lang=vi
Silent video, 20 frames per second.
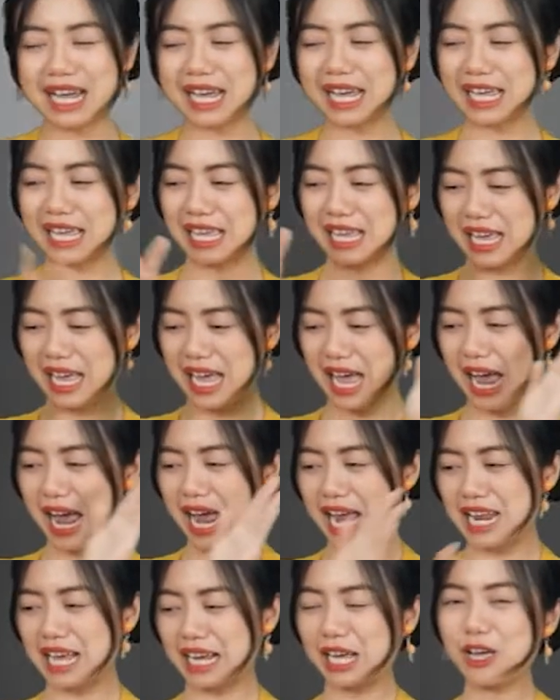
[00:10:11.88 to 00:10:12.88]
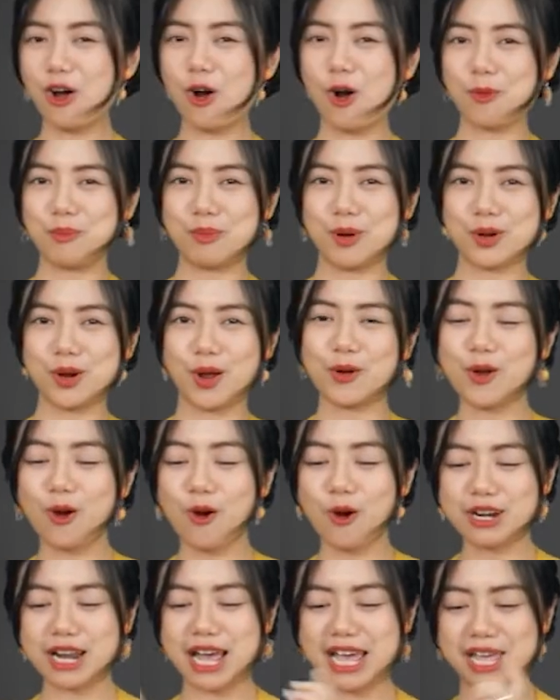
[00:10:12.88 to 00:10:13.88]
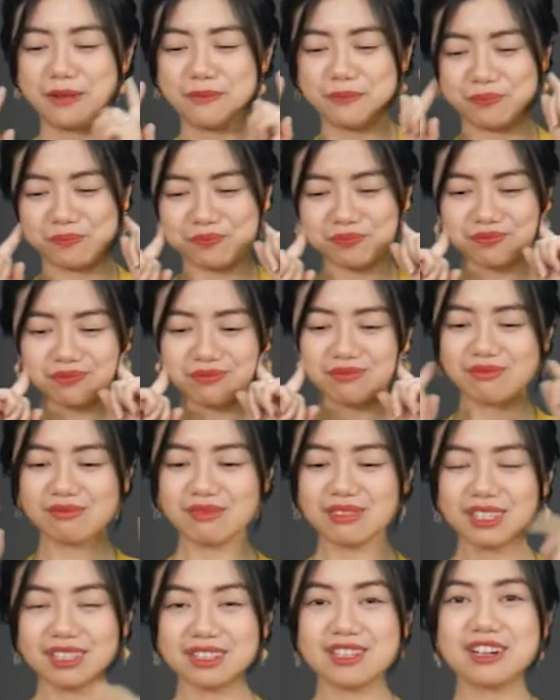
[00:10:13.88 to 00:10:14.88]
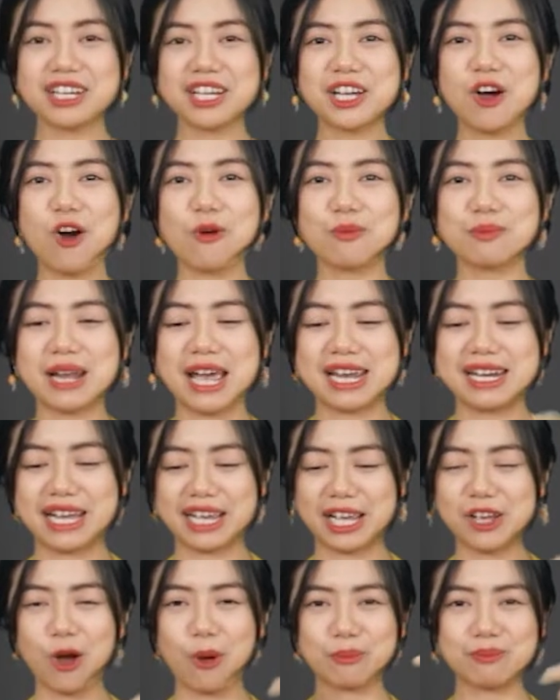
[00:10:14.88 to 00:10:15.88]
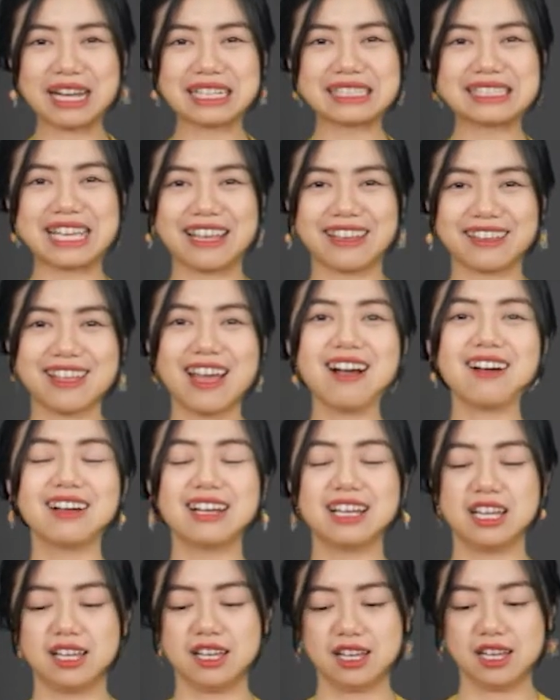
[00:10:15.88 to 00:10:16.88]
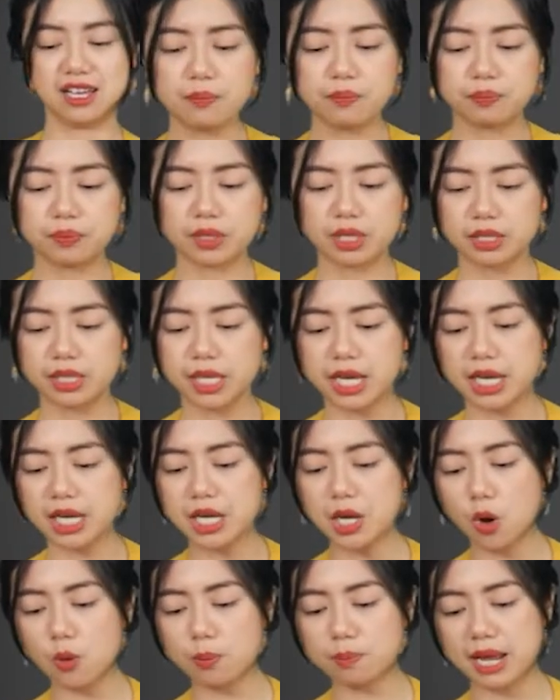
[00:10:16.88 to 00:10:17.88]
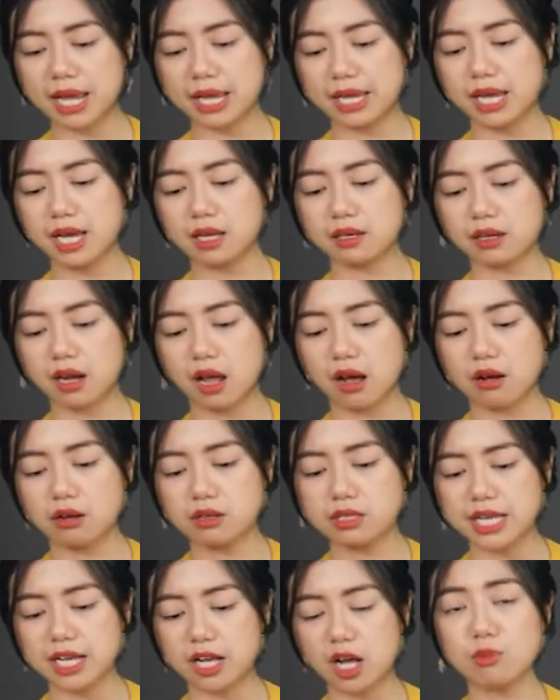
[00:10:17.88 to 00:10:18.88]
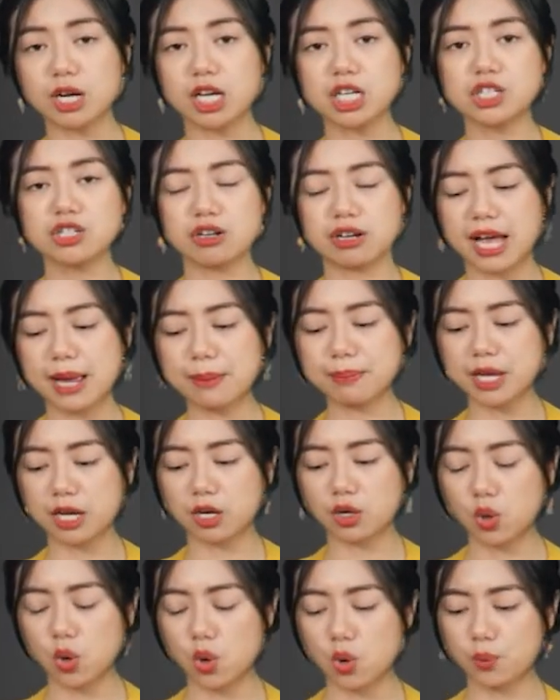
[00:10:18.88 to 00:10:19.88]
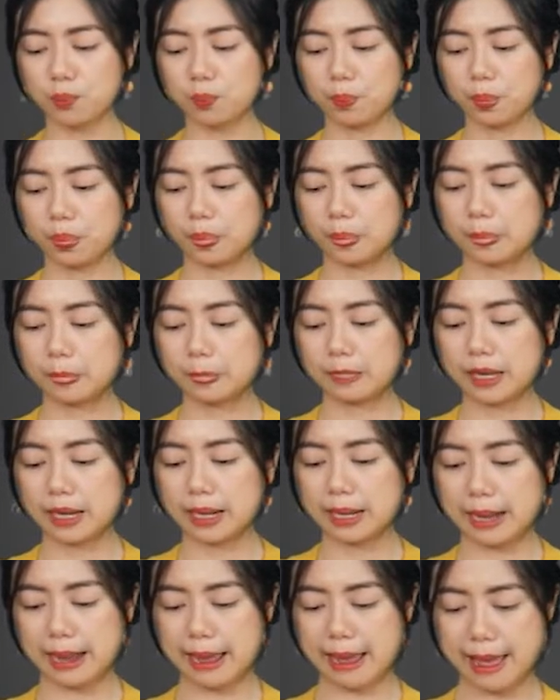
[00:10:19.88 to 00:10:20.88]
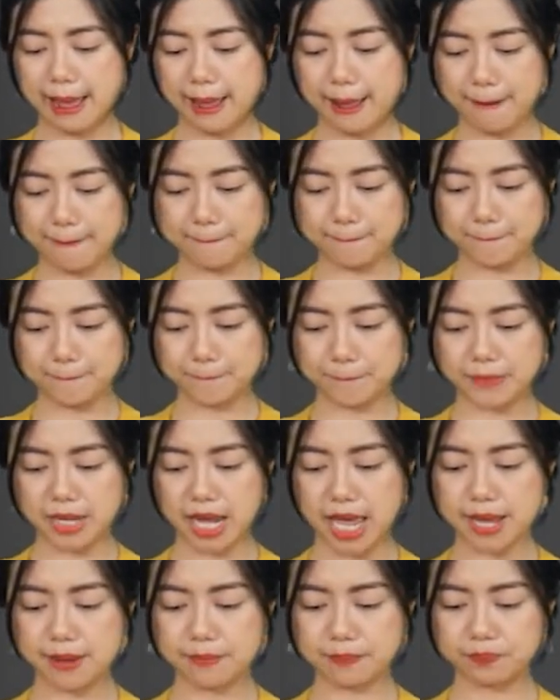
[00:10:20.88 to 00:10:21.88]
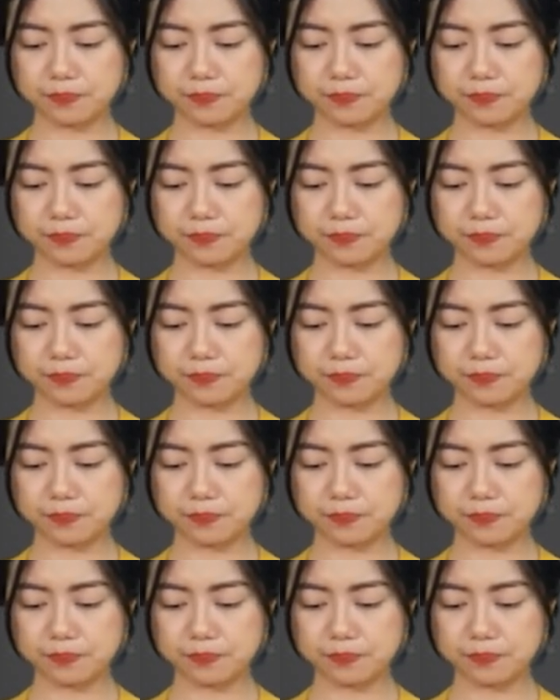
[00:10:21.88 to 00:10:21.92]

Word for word: này hay là cái hộp màu đỏ đô này nhưng cái hộp này là cái hộp đắt tiền nhất thì cái hộp này á, nó sẽ có một cái sự khác biệt luôn là đây